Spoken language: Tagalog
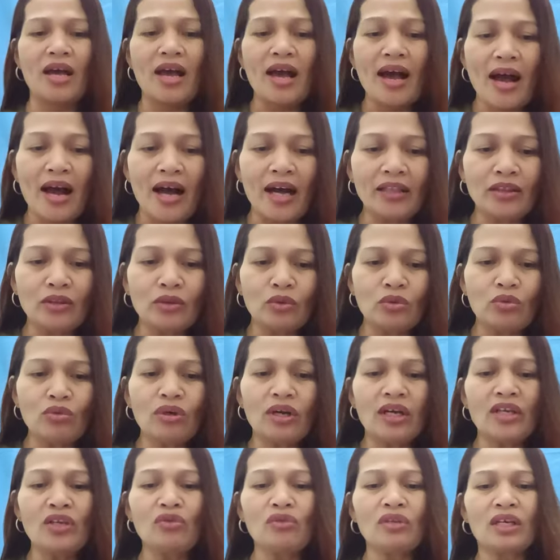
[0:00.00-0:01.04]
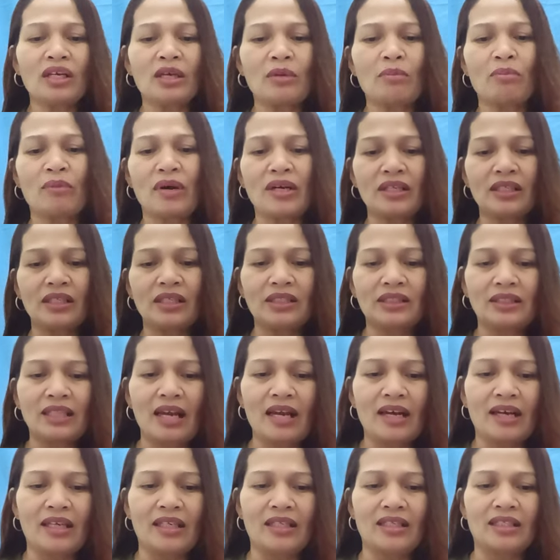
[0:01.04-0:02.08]
At kung kayo
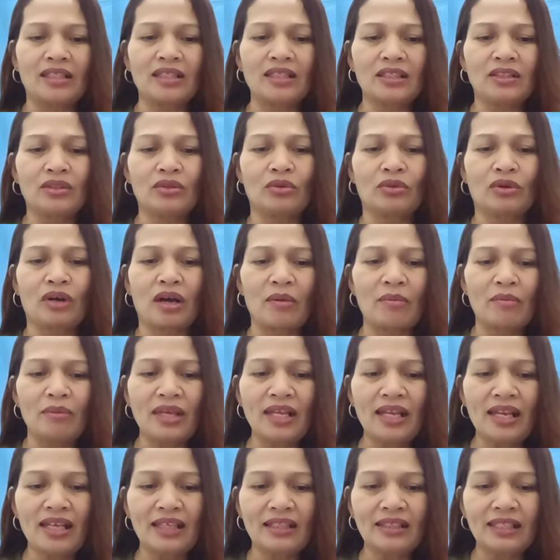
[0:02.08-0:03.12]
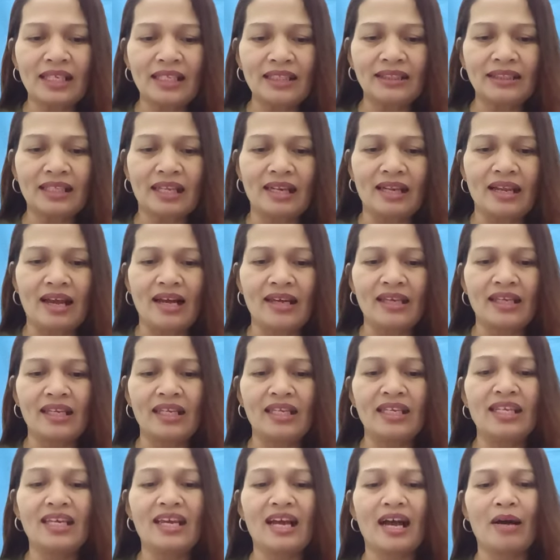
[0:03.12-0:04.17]
nakipag-isa kay Kristo, kabilang na sa
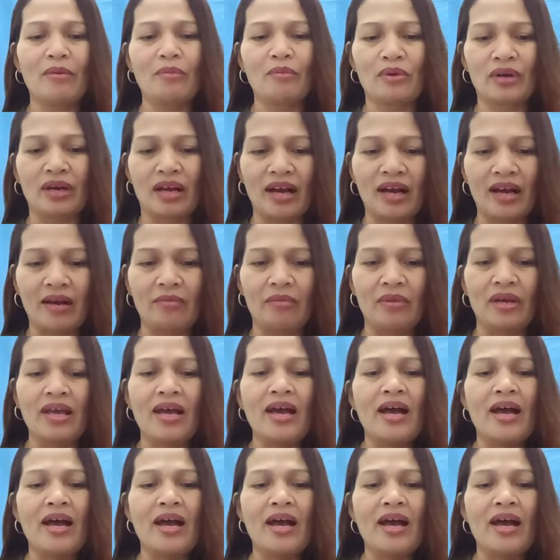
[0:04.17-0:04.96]
lahi ni Abraham